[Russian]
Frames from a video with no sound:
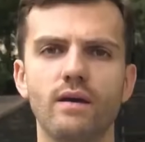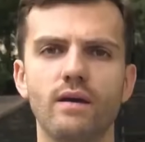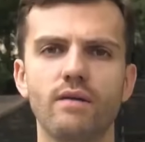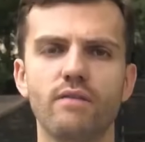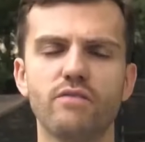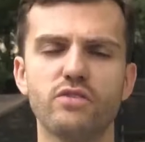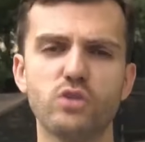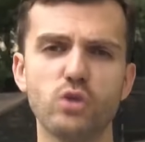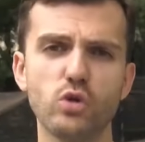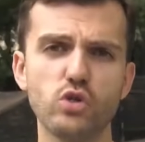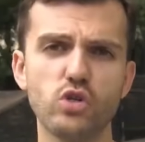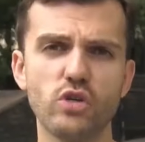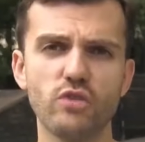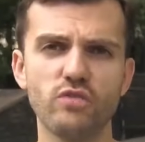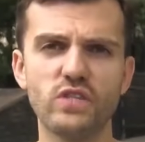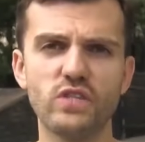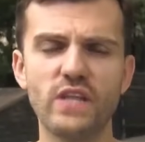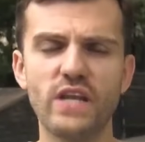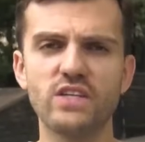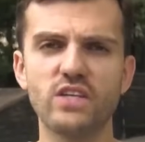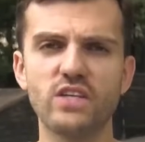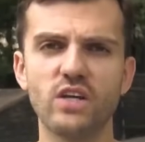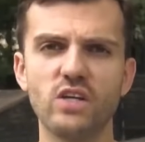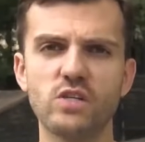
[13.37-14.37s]
В Сочи
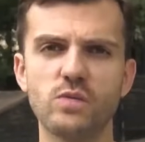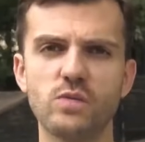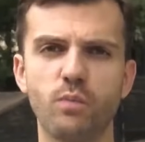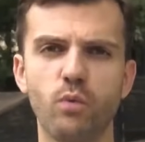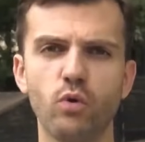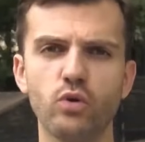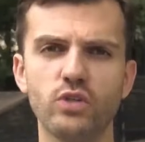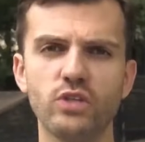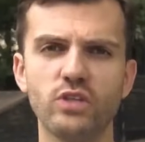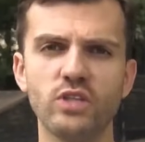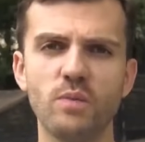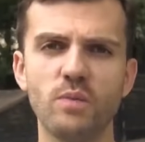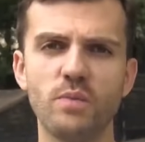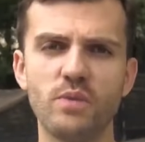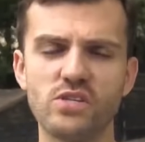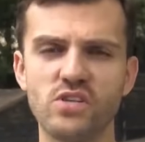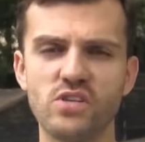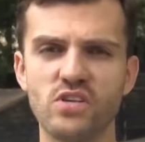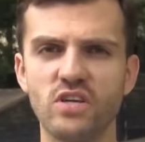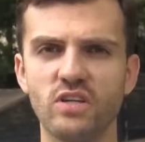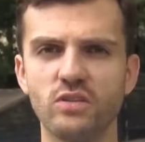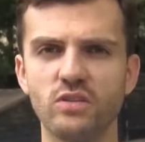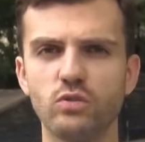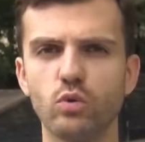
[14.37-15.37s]
встретились Путин и
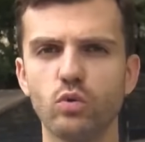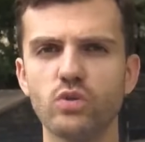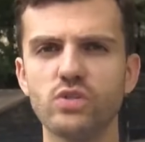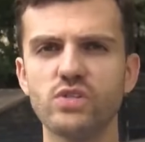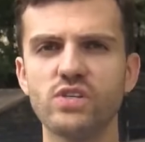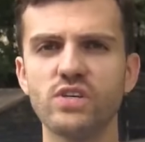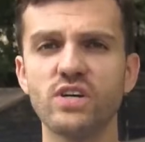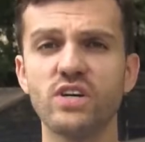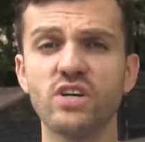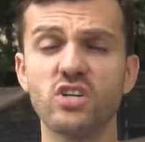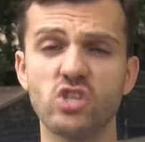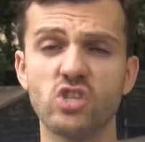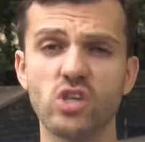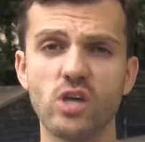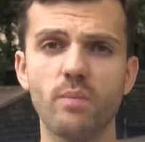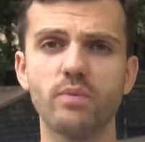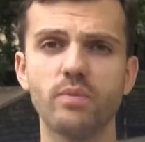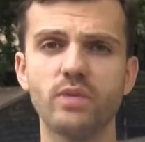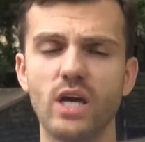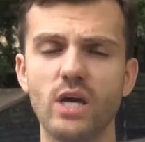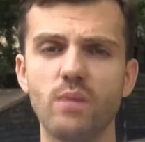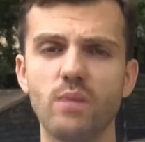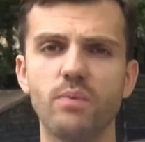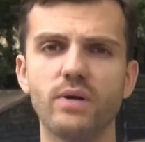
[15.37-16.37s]
президент Турции
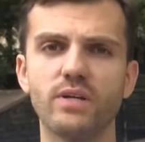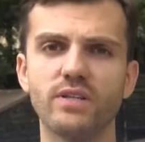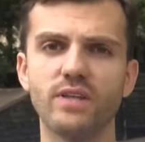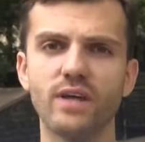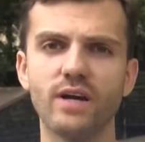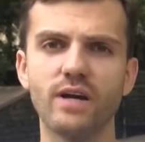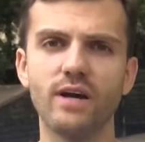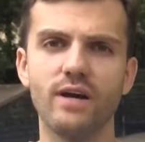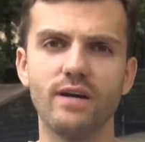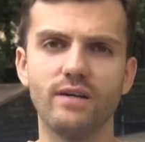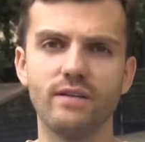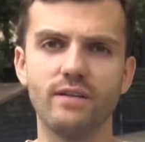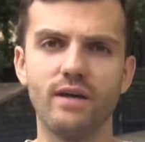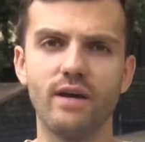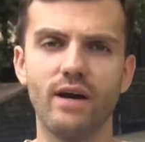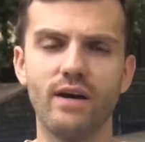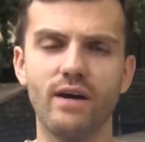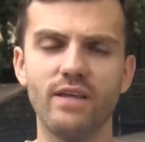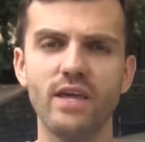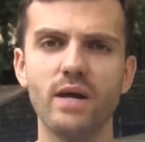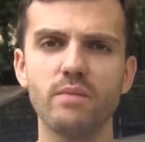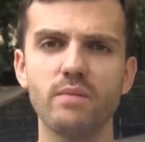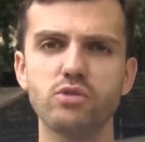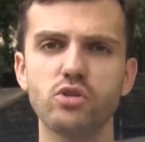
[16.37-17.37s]
Реджеп Таип Эрдоган.
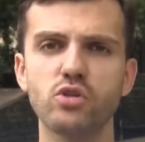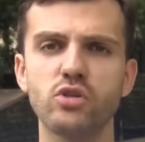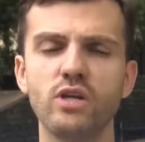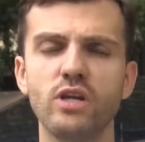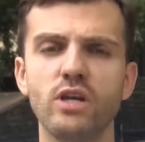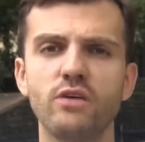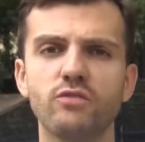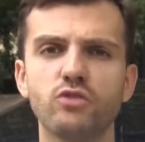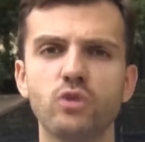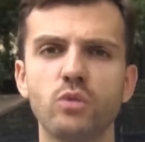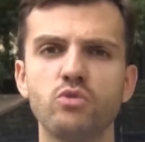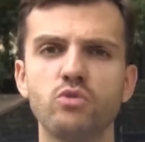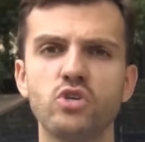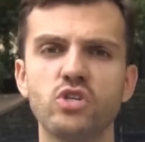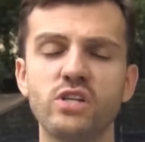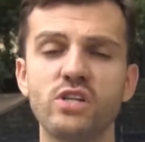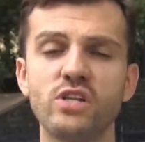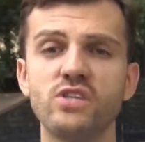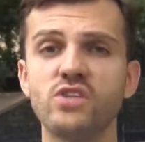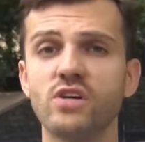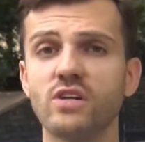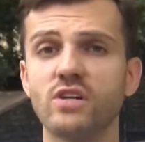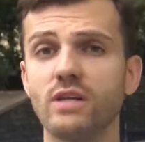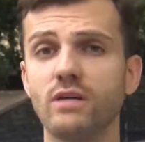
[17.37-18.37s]
Они обсудили в том
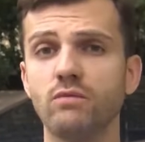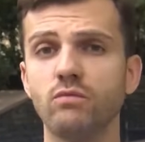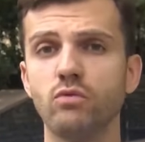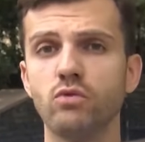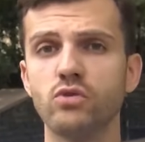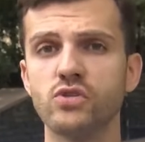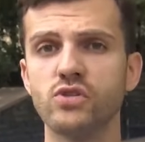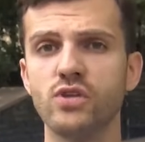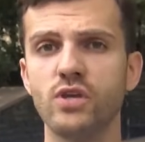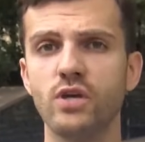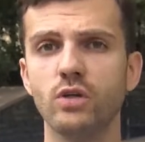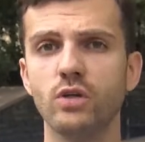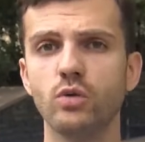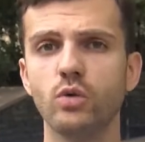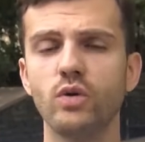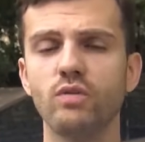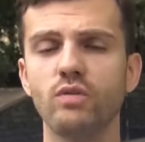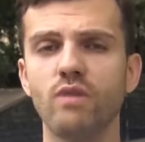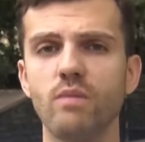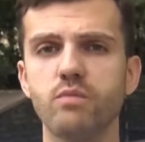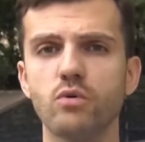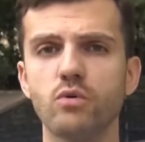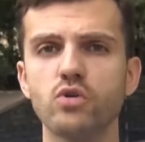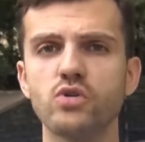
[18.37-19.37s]
числе зерновую сделку
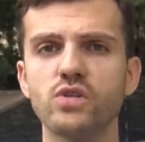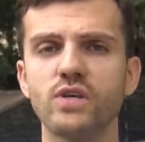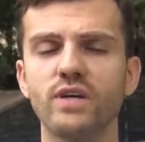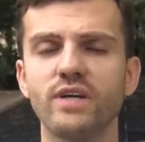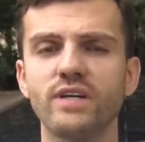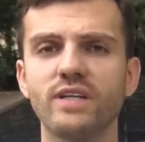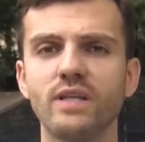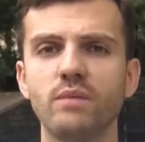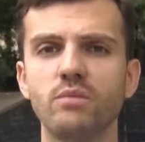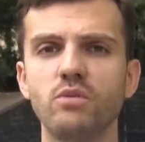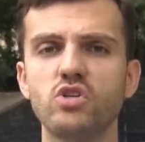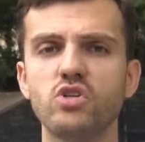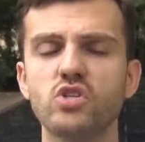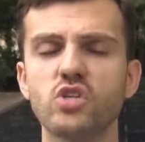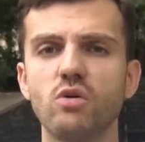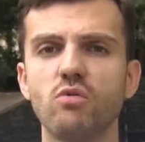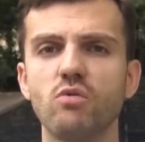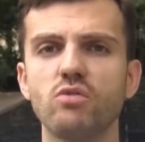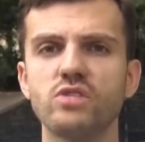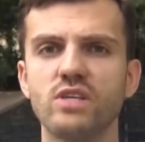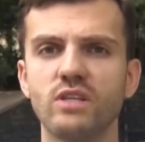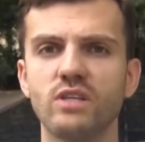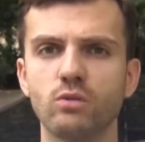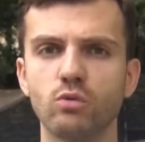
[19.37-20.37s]
и вопросы
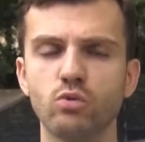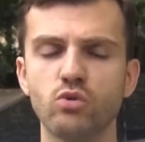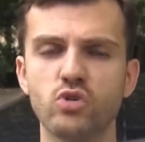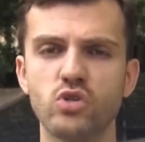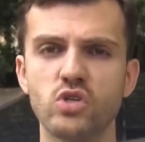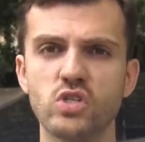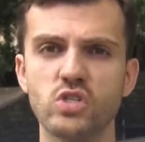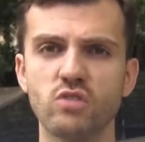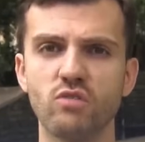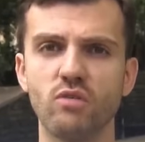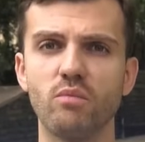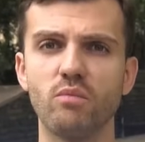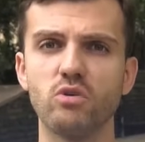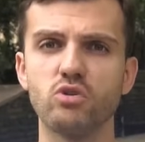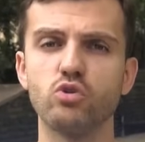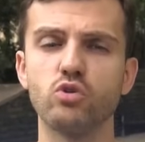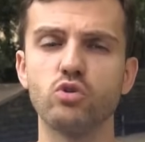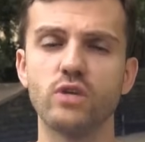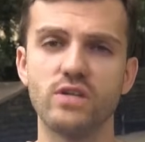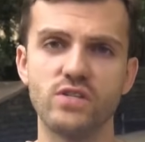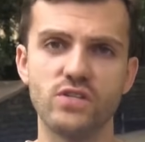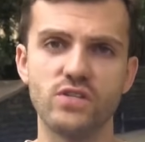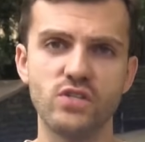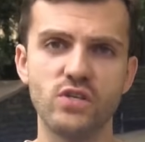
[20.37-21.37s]
экономического сотрудничества
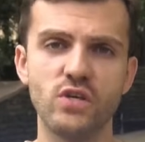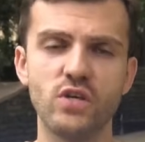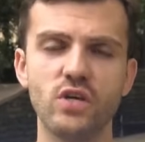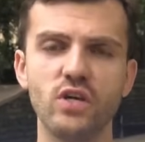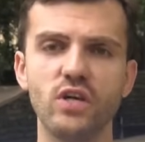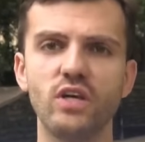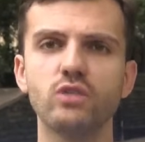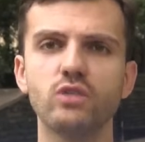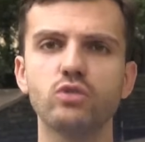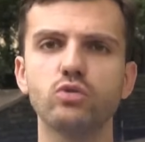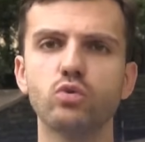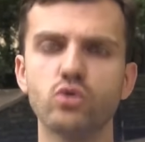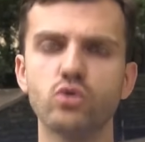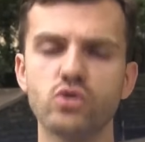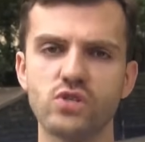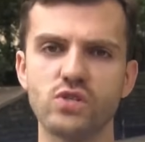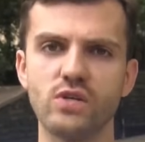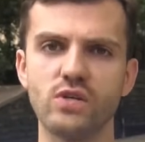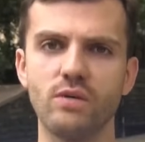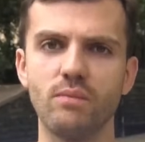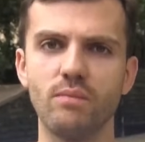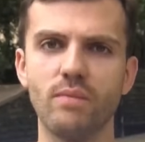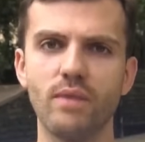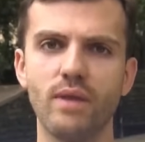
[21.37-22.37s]
между Россией и
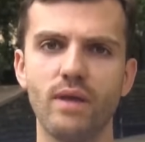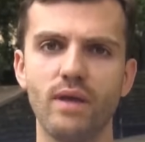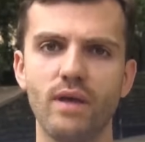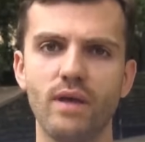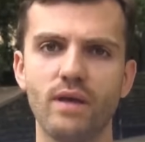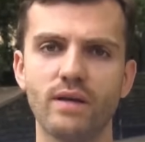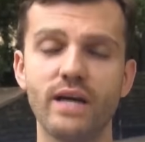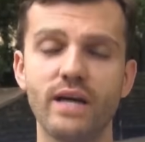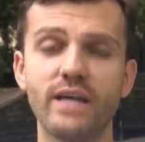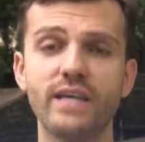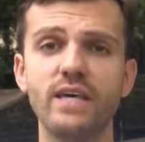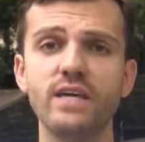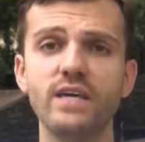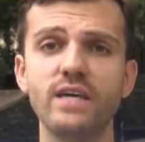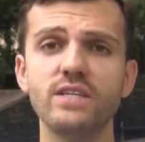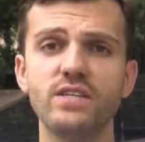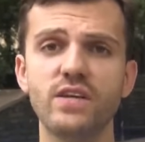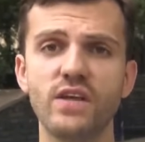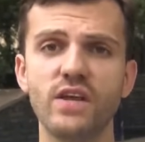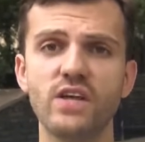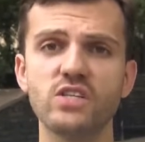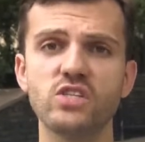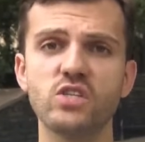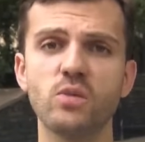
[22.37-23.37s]
Турцией. Какие
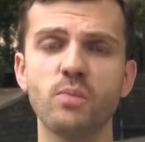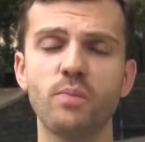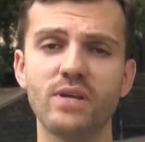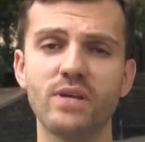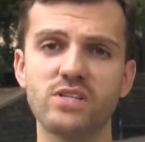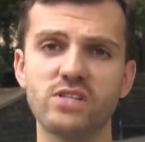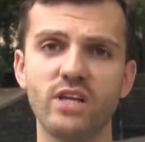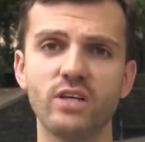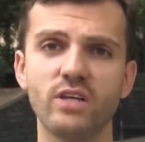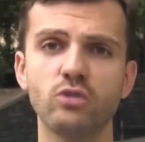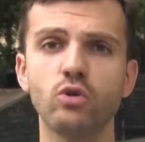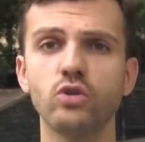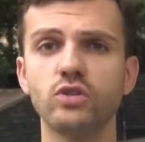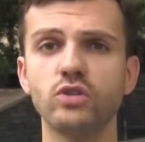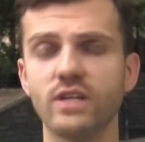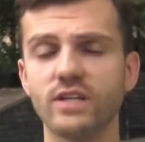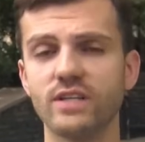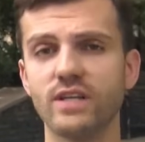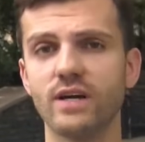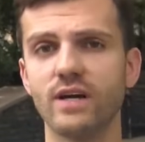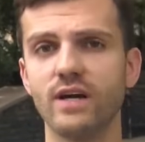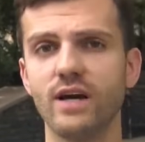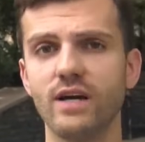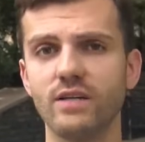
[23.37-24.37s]
интересы преследует
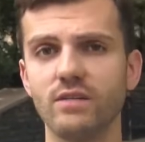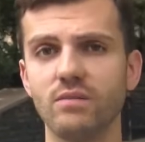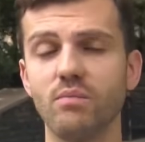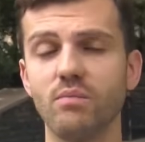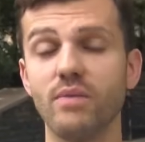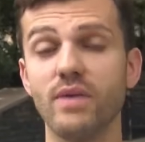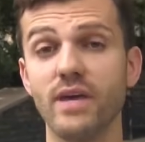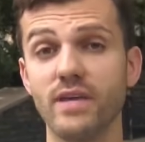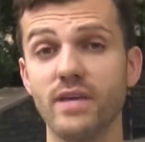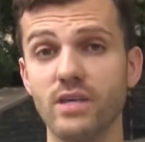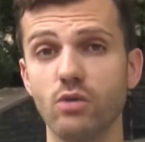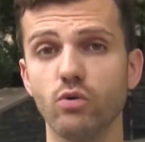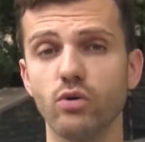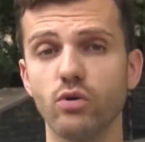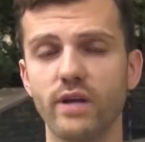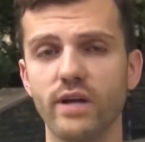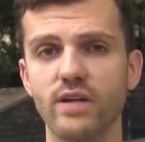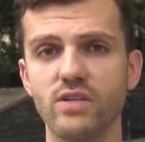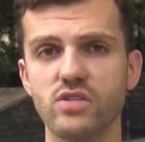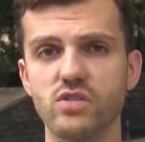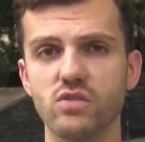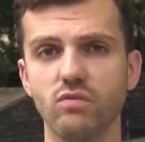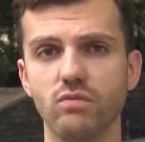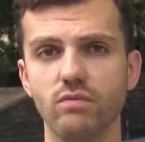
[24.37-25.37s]
Эрдоган? Мнение
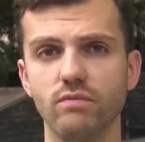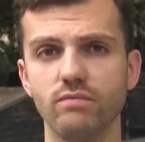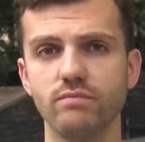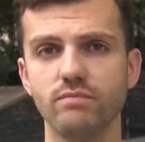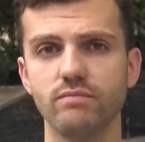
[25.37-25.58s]
украинцев.